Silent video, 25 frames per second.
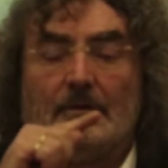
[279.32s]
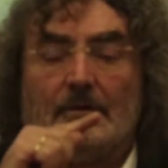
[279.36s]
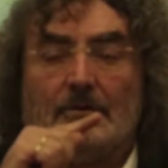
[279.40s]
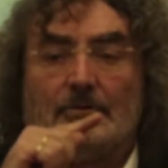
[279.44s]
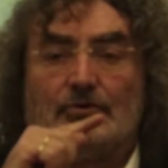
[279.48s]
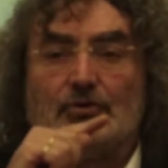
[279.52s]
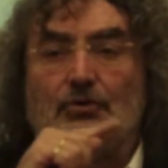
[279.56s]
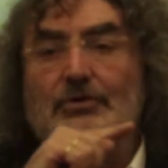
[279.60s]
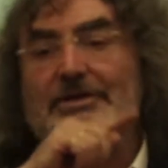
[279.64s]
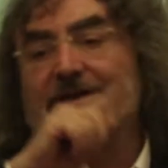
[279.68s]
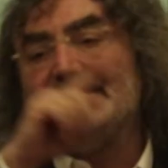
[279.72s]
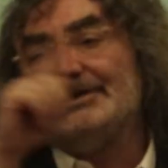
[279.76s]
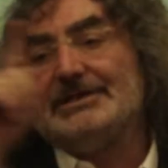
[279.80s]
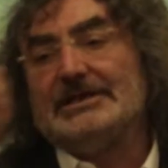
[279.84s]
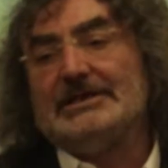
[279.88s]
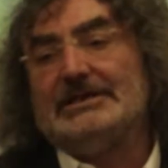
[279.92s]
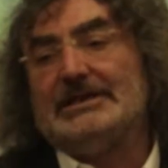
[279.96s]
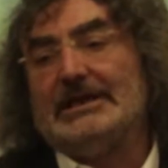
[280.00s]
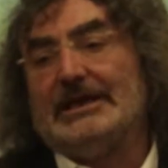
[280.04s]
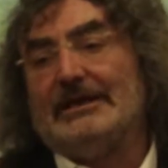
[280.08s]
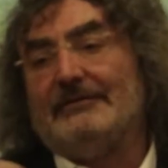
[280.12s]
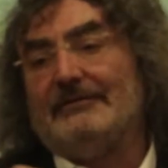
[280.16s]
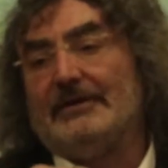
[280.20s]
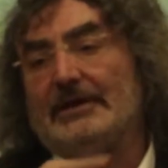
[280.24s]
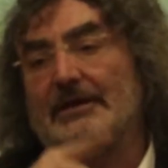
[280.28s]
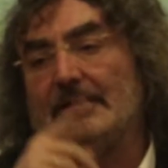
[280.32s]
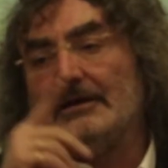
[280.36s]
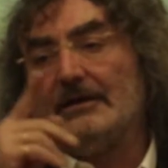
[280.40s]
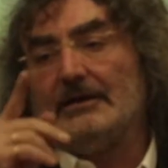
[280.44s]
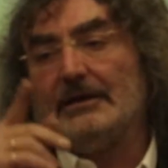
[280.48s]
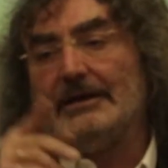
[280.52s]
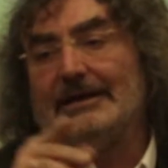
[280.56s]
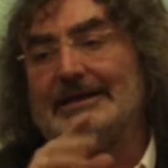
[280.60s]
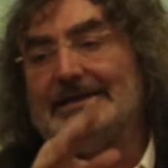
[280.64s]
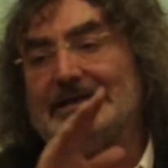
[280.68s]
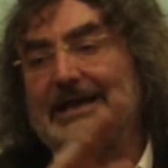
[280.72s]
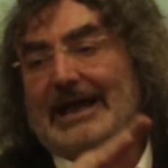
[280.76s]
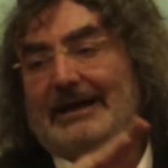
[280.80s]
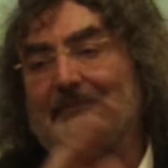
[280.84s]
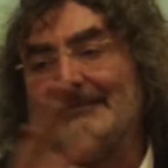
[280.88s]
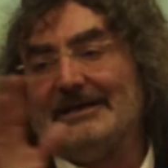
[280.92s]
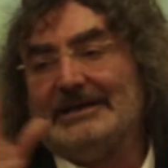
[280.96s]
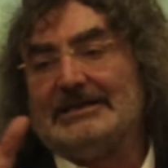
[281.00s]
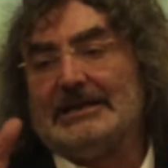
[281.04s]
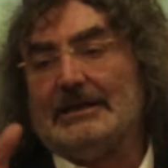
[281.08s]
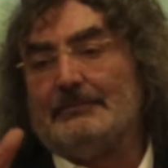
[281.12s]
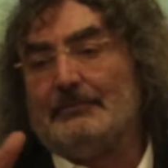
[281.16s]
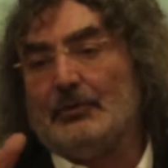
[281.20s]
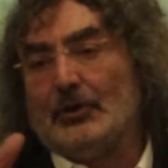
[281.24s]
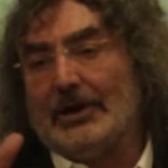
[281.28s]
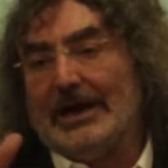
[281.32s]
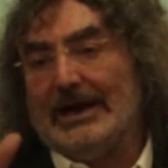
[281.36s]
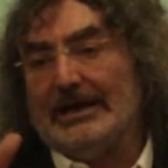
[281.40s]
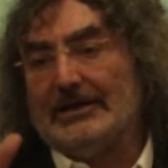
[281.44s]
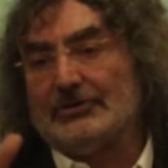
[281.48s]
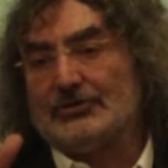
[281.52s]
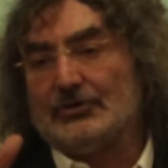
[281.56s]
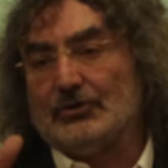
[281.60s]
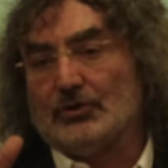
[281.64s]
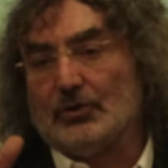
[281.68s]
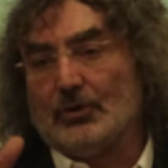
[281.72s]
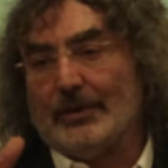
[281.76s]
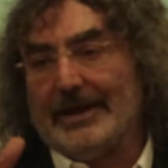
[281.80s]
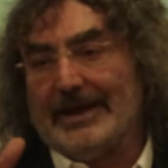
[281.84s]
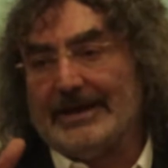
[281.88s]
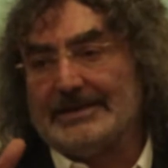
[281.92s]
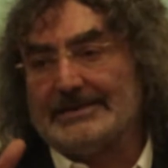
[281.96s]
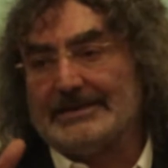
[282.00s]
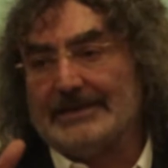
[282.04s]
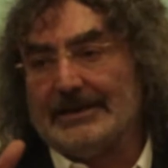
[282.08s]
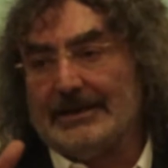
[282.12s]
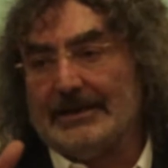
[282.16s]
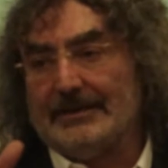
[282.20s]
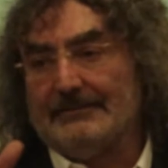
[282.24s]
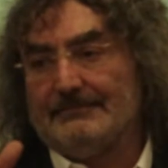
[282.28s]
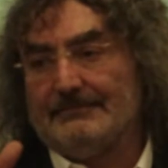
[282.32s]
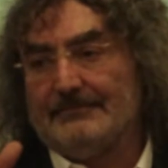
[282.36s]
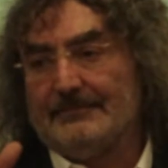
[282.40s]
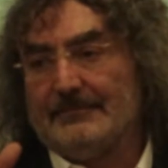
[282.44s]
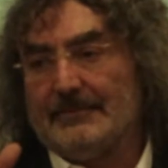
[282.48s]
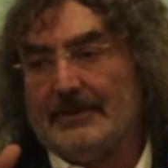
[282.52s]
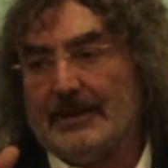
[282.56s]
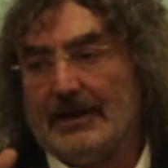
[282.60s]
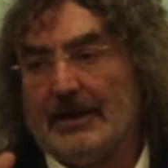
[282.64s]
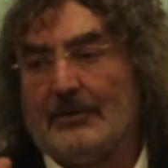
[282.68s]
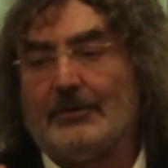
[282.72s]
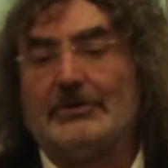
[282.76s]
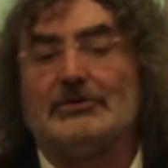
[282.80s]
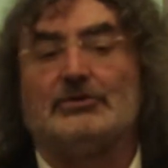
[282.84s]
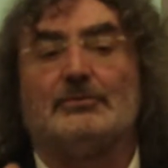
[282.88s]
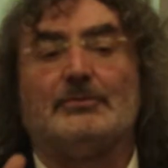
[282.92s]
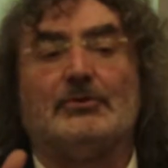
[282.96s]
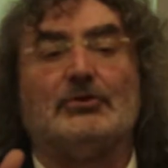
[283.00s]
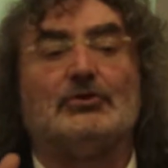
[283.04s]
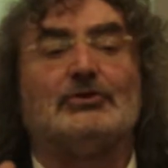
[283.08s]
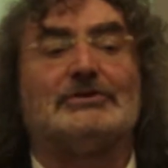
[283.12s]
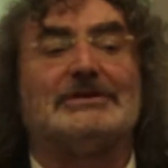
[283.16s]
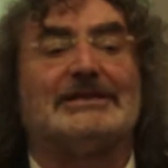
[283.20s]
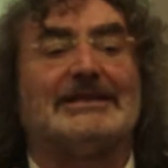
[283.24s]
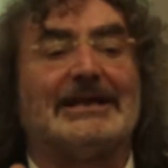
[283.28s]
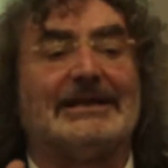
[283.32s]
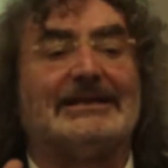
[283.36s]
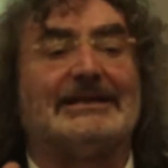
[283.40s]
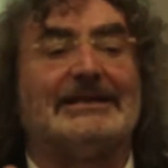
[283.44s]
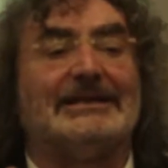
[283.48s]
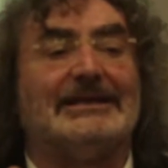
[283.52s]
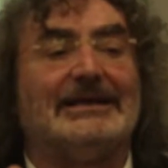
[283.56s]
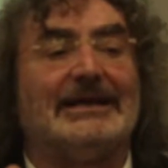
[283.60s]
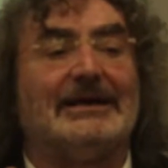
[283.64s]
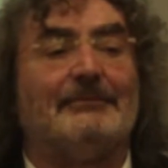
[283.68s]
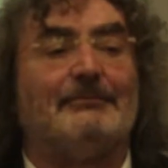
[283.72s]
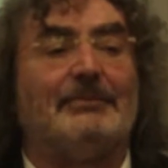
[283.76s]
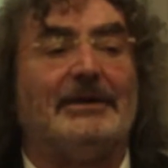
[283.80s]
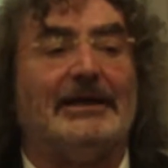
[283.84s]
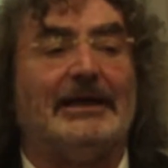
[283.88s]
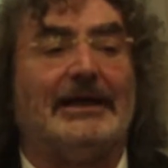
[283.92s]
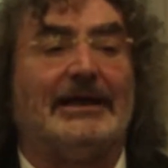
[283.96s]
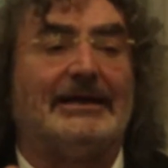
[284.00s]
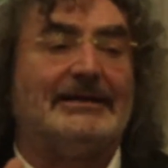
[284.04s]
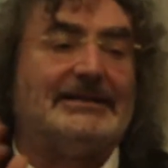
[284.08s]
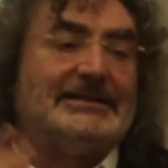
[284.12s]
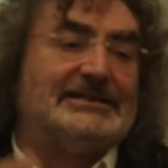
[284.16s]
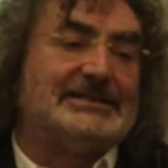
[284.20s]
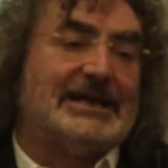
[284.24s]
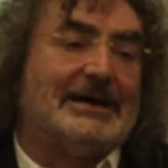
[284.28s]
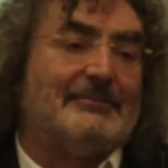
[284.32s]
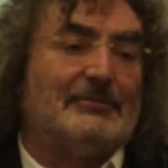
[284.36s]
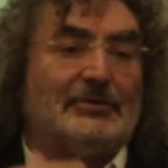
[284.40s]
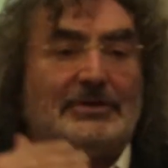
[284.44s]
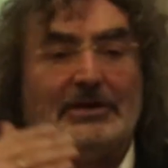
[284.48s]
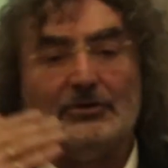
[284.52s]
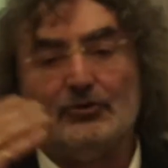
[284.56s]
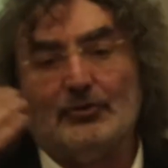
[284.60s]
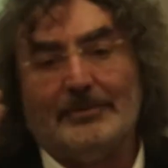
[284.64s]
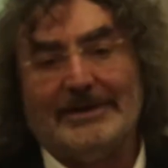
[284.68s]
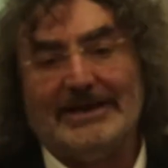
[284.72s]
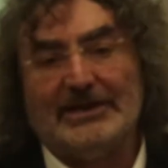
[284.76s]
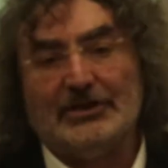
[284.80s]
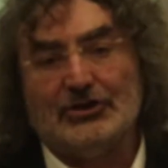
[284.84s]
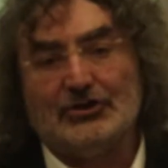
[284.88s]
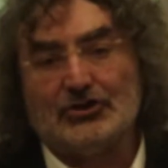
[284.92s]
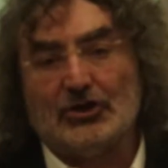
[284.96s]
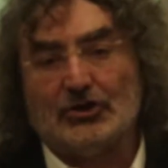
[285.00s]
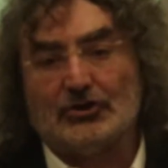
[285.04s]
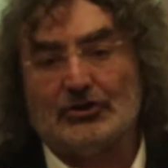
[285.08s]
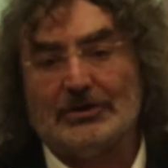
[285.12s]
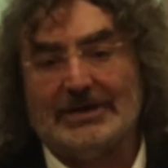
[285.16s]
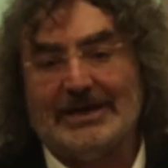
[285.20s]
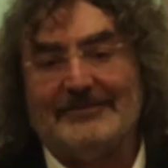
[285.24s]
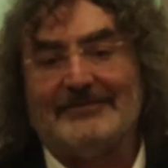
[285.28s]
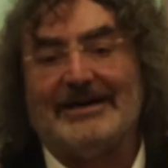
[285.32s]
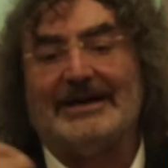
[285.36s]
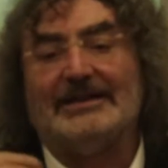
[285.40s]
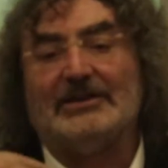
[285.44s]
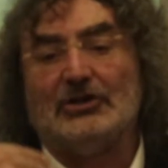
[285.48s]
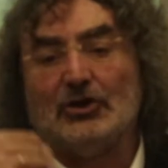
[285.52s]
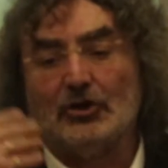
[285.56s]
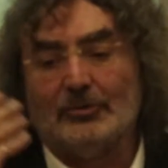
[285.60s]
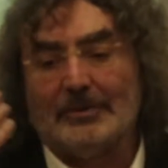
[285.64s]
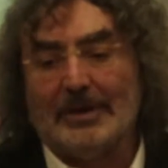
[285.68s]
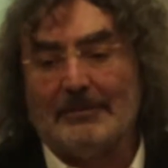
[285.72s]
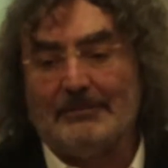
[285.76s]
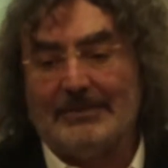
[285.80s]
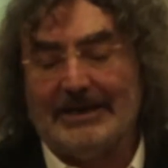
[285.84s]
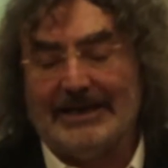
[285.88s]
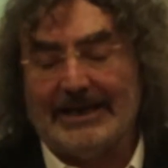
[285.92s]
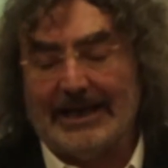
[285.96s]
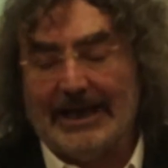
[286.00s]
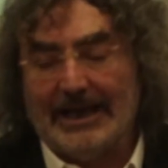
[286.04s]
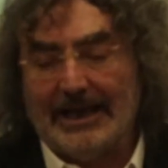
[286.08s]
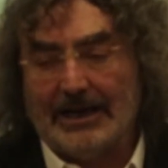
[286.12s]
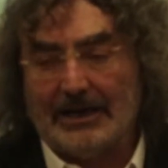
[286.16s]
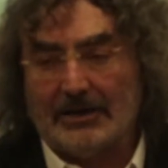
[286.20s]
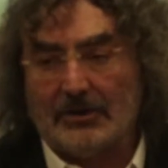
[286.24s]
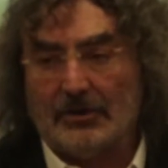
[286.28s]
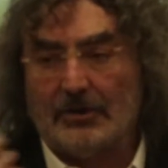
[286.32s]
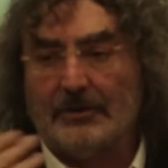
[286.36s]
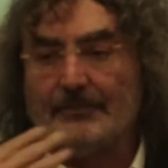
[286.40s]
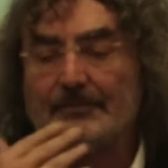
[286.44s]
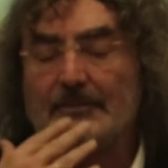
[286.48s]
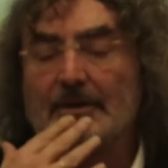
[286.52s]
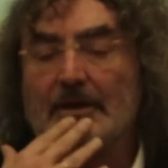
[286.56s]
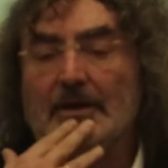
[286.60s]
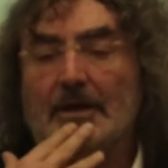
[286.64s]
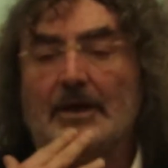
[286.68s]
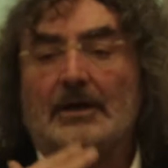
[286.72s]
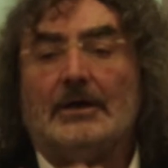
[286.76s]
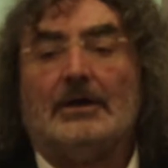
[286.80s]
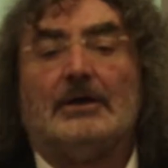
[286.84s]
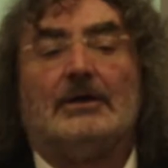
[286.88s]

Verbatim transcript: sugli incentivi i termini temporali sono questi. A questo punto si tratta di capire, diciamo dal 2018 in avanti, come applicarlo.